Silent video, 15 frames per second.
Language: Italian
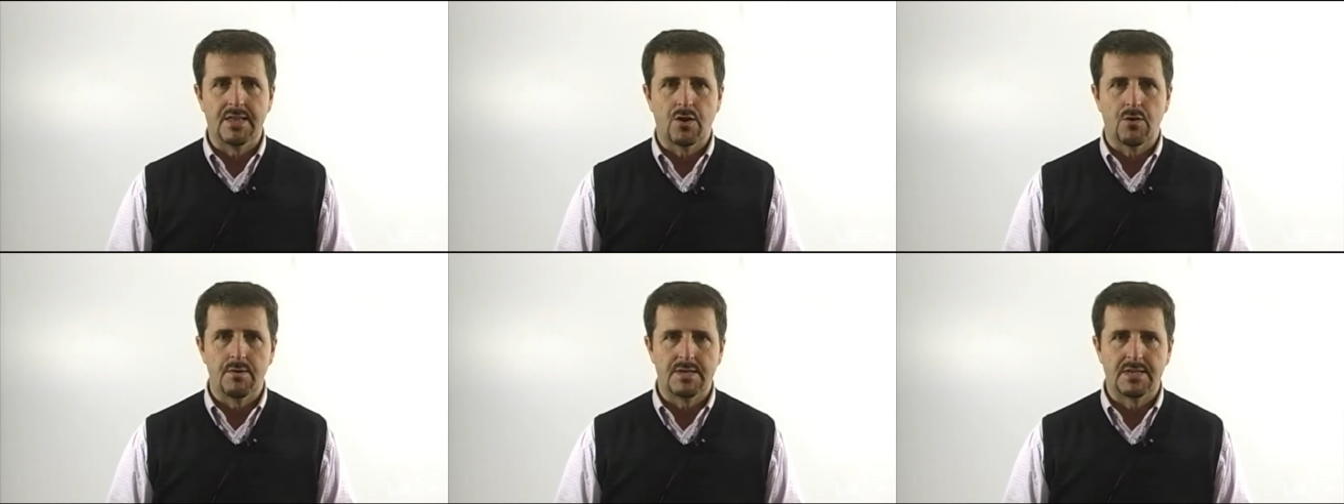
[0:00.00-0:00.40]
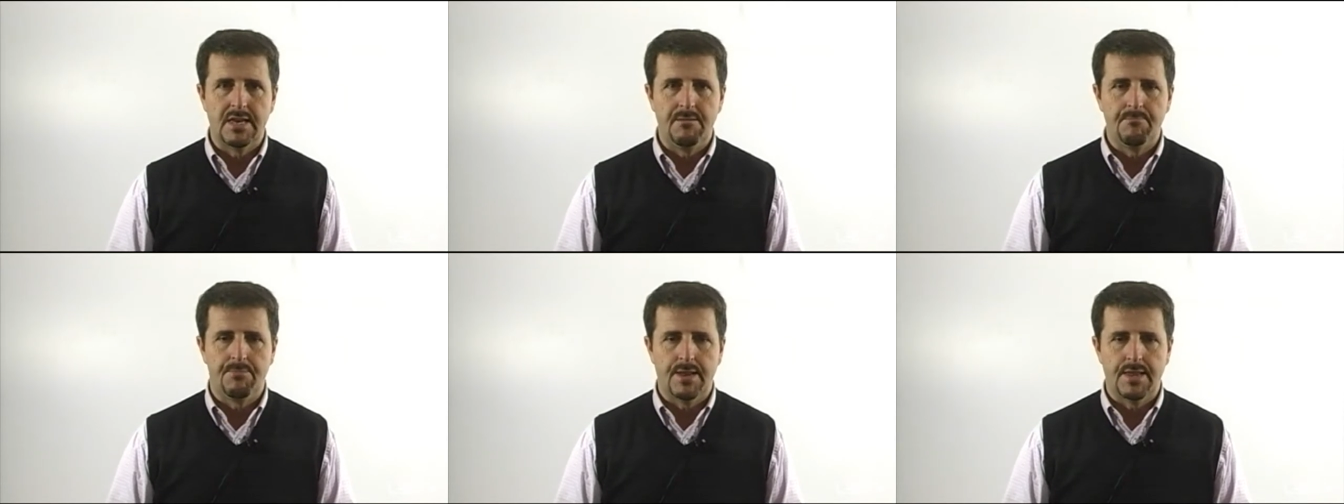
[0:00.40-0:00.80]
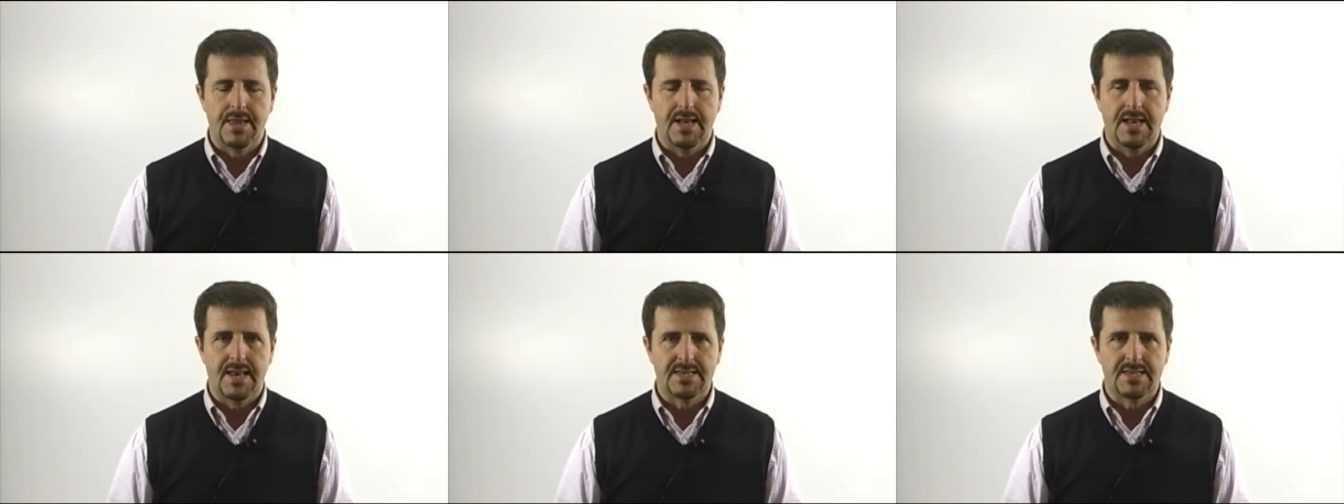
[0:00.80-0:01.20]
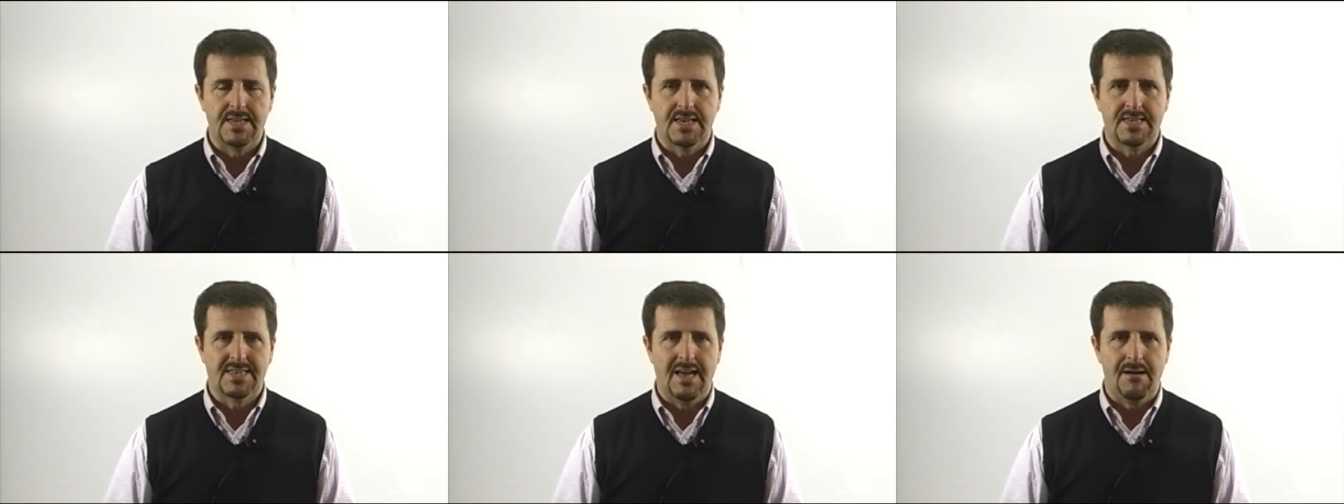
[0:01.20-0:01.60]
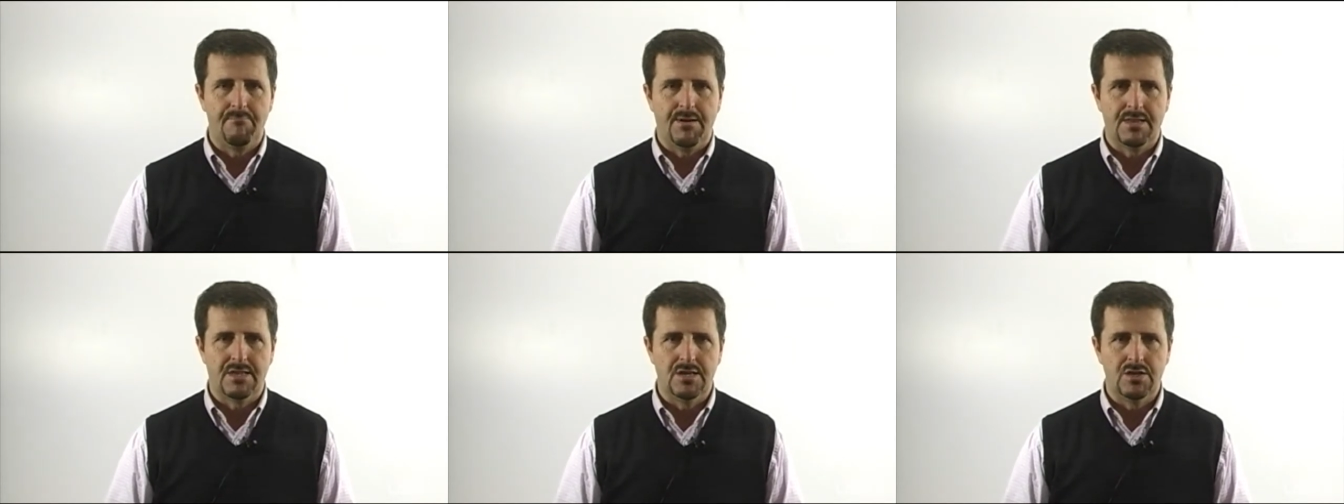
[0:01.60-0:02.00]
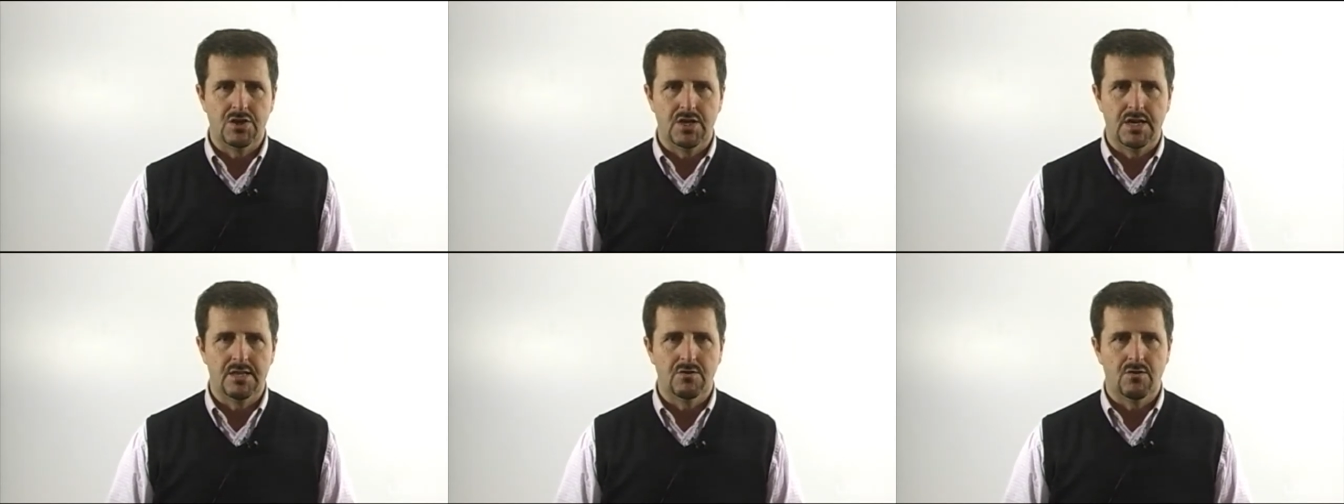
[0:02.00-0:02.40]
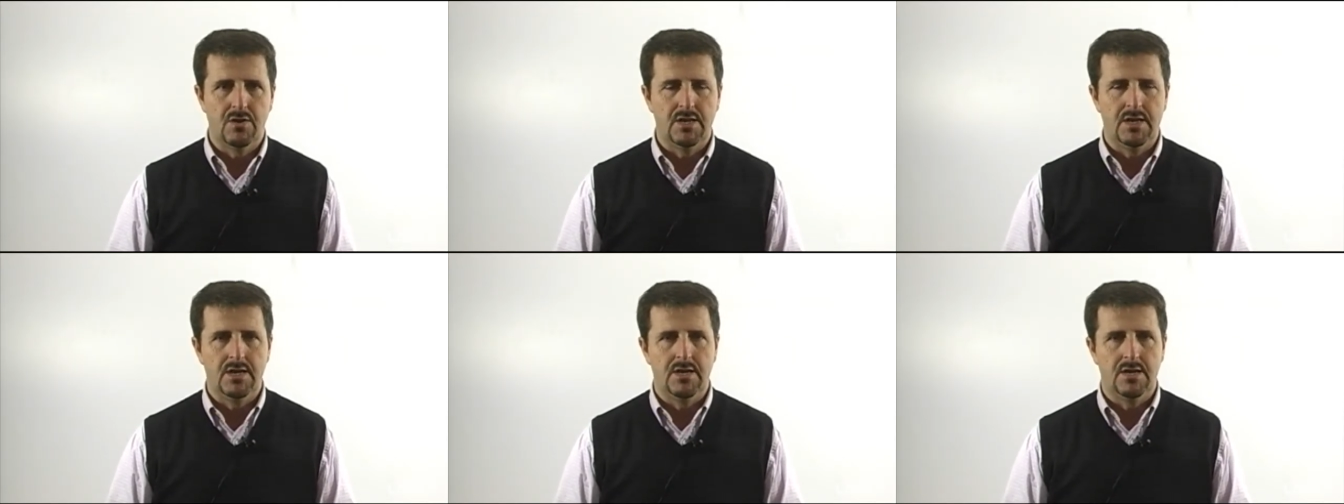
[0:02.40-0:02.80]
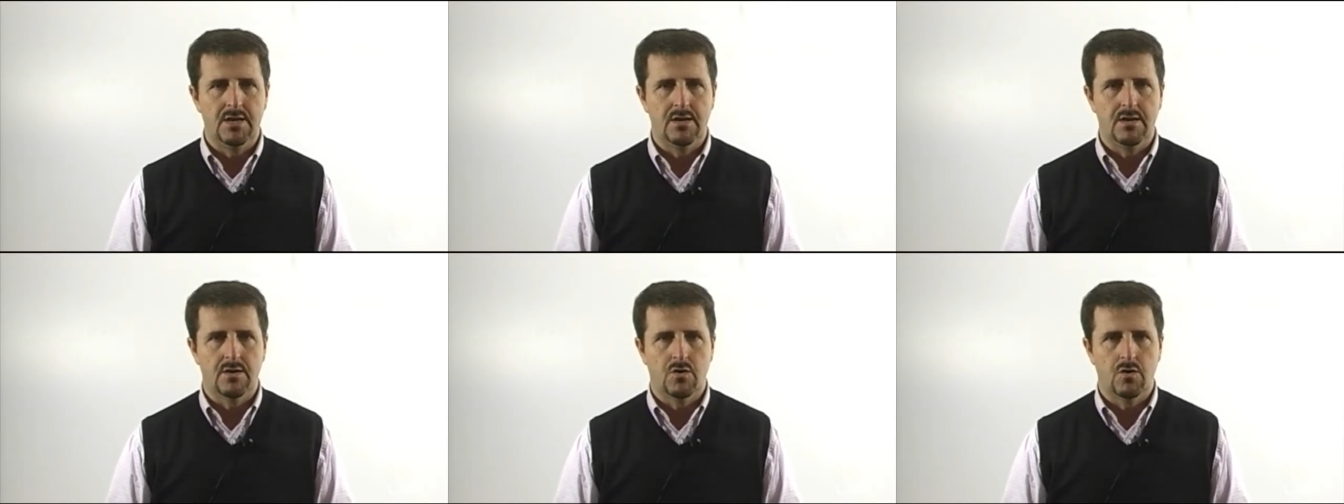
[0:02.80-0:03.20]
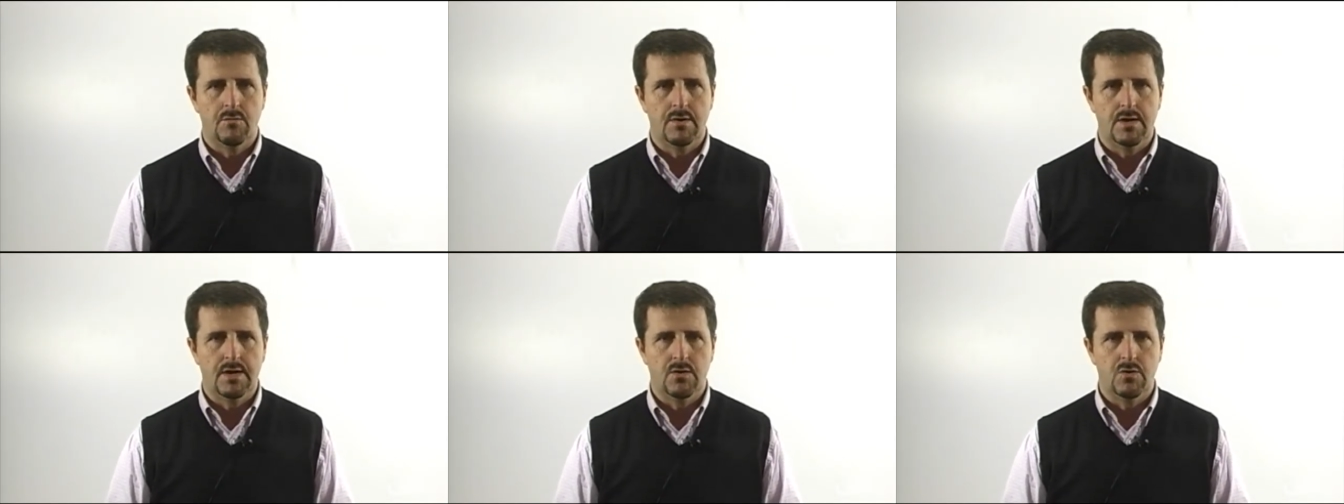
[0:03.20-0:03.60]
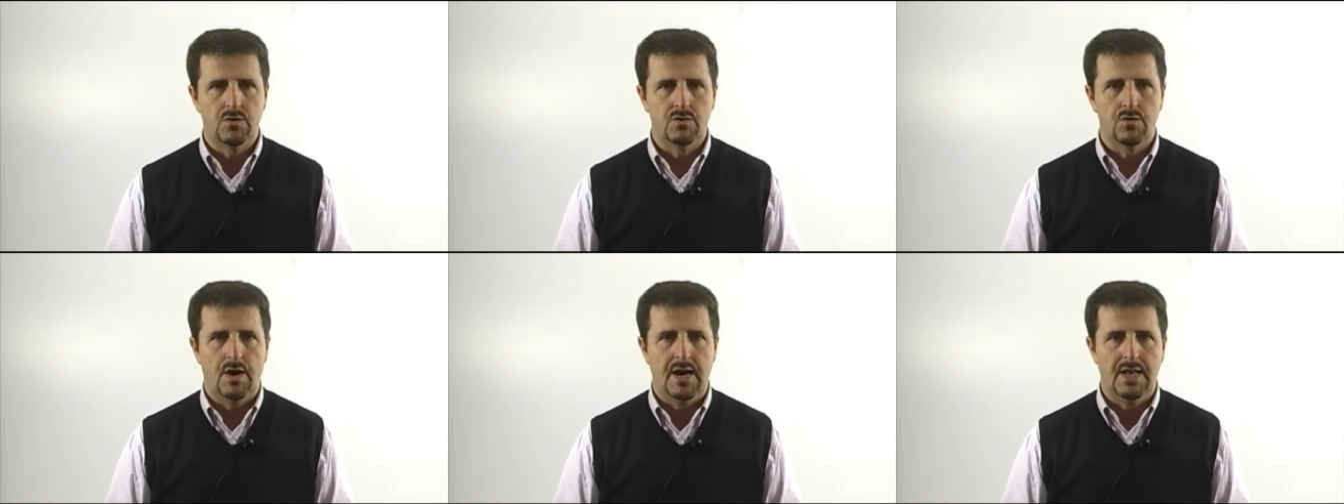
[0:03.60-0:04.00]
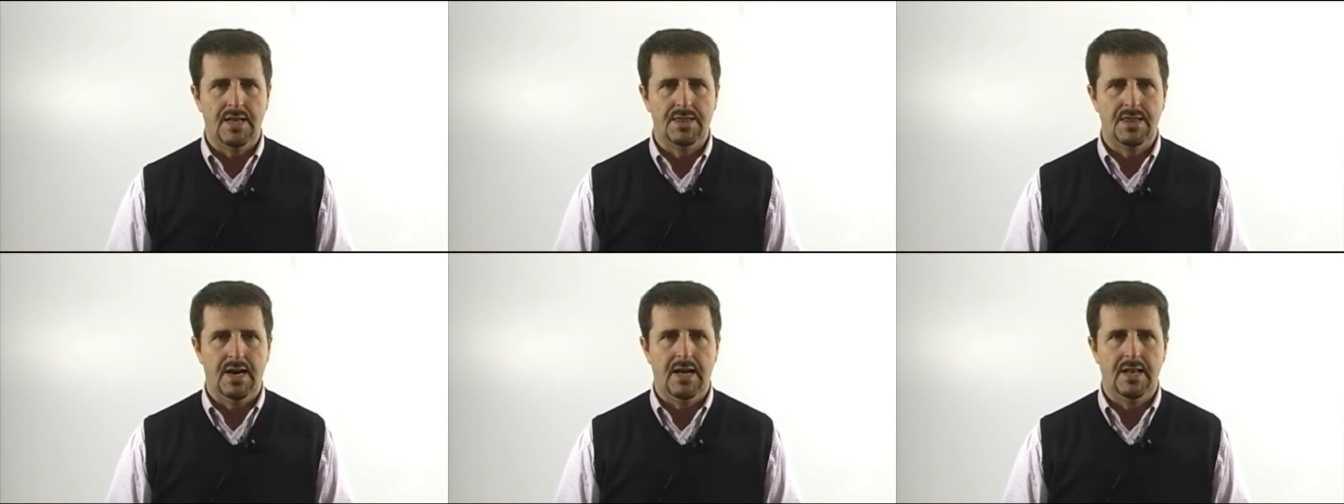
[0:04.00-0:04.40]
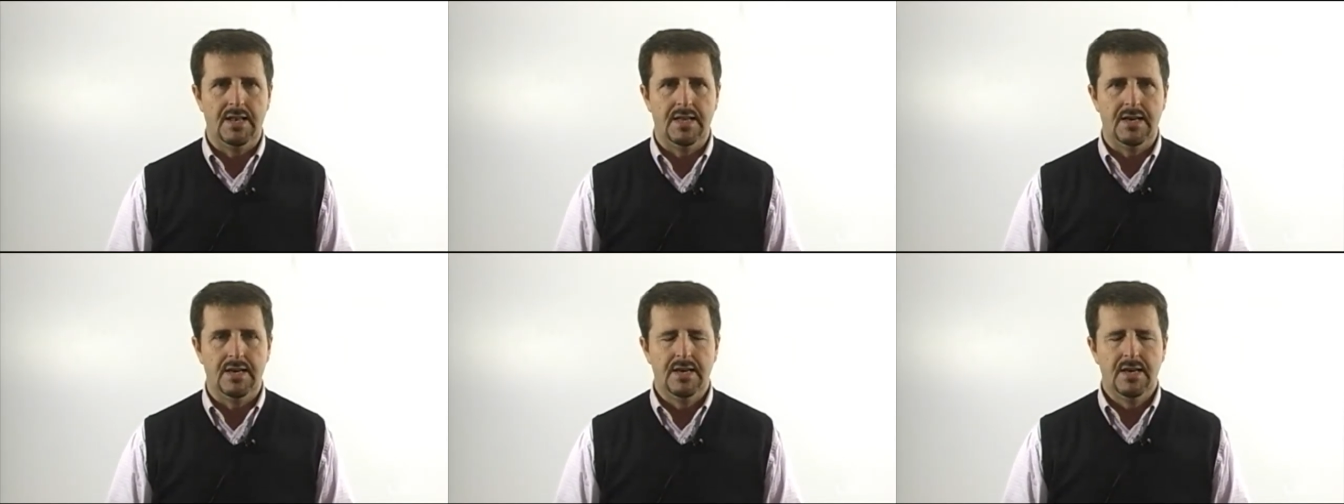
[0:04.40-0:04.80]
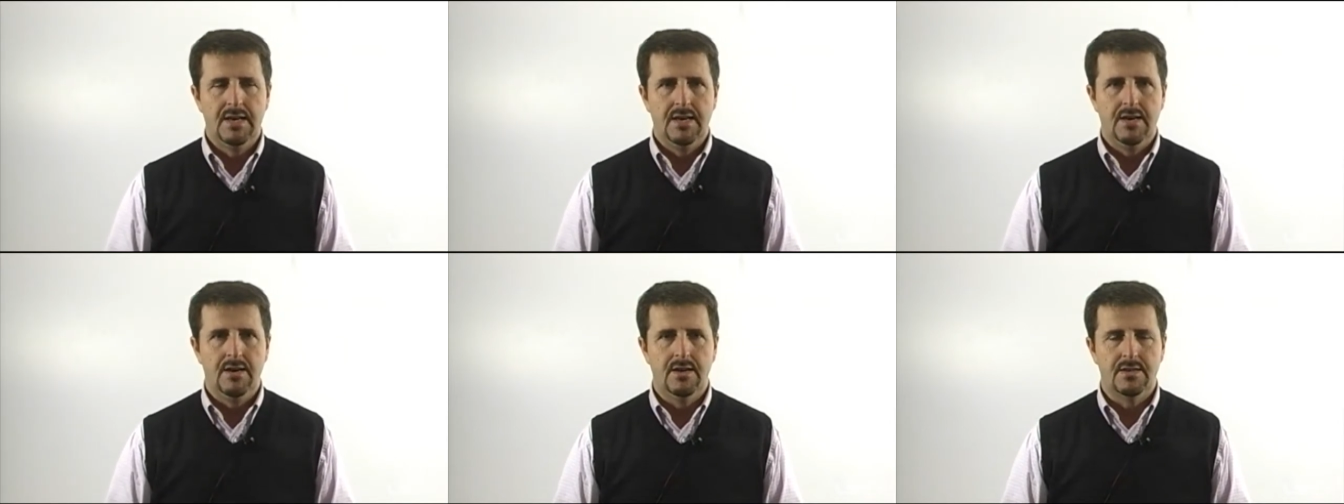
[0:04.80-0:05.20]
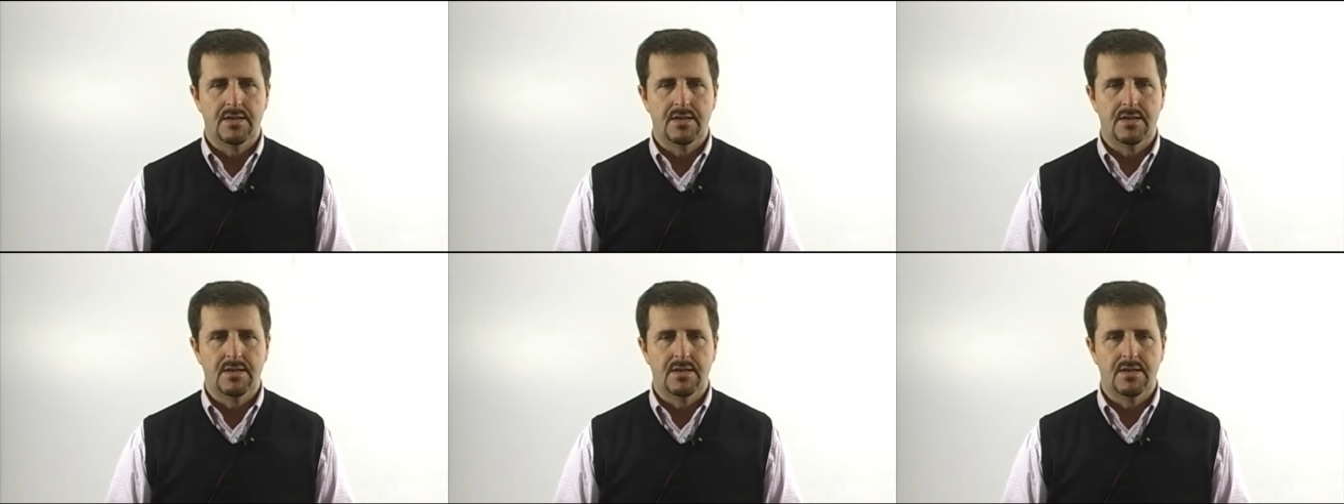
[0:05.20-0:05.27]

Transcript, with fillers: come sempre della rassegna stampa, attingendoli come usuale dal eh,